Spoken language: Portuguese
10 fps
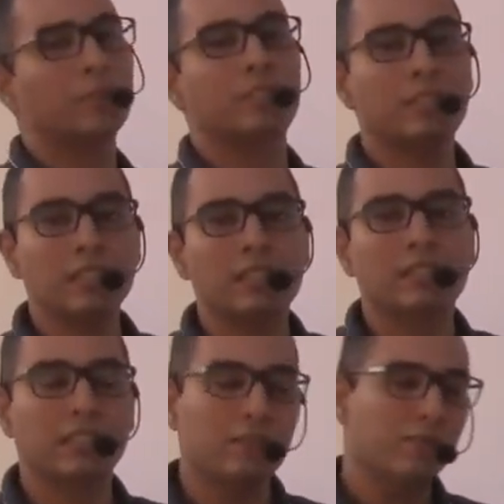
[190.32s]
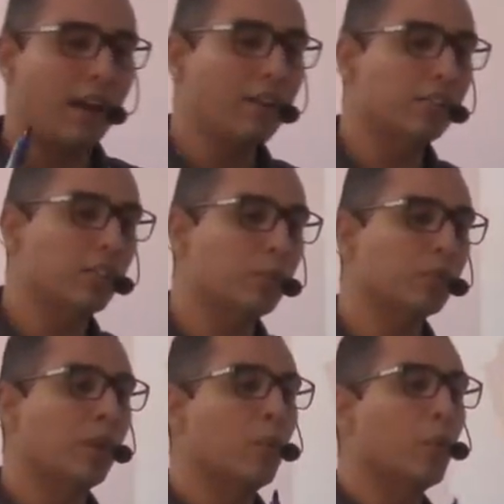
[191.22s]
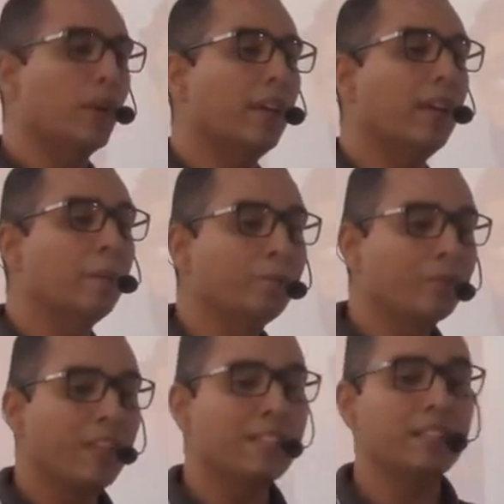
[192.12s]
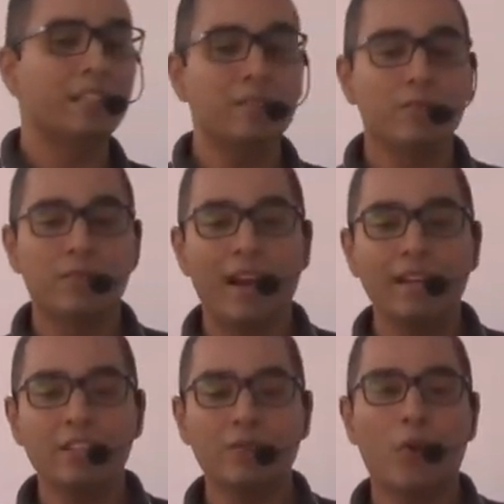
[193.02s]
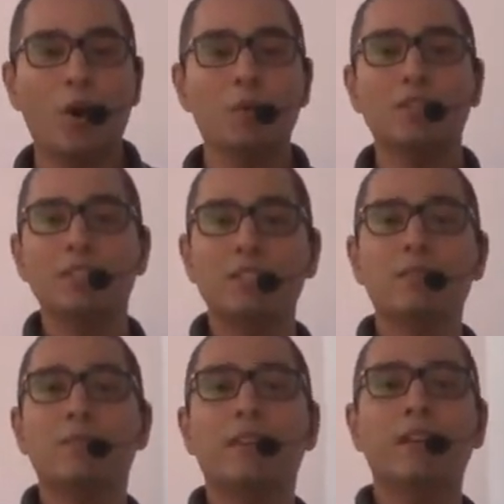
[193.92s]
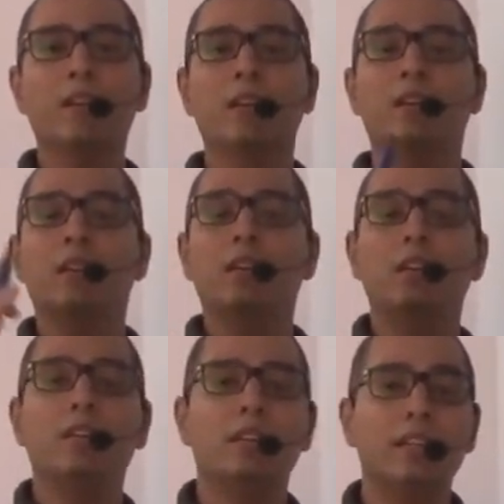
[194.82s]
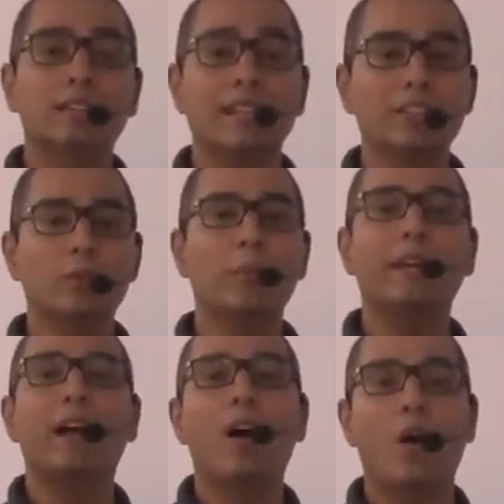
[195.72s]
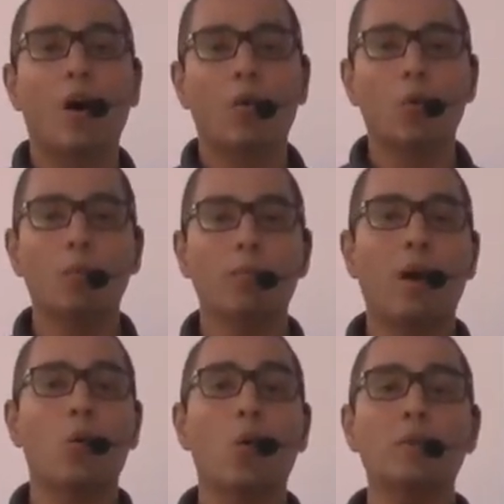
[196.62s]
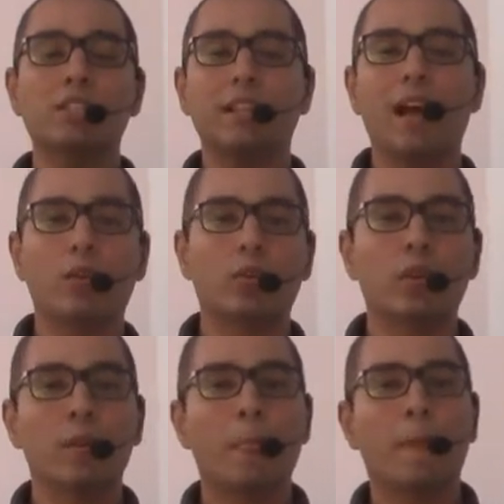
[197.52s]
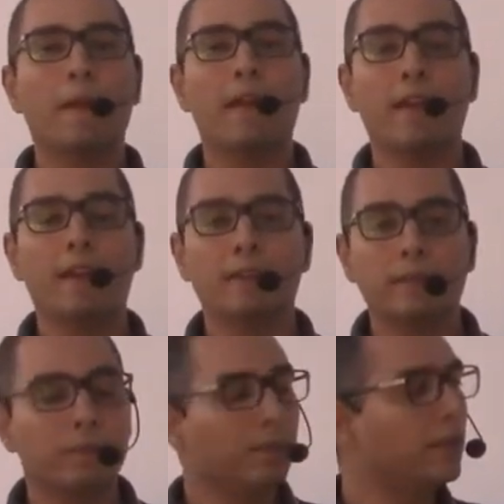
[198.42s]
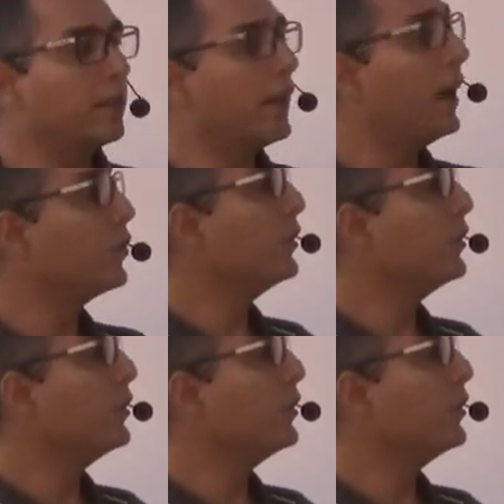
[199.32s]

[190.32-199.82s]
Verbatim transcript: sim, existem vários tipos, porque existem várias formas de se ver e tentar superar algum, algum obstáculo, é, certo?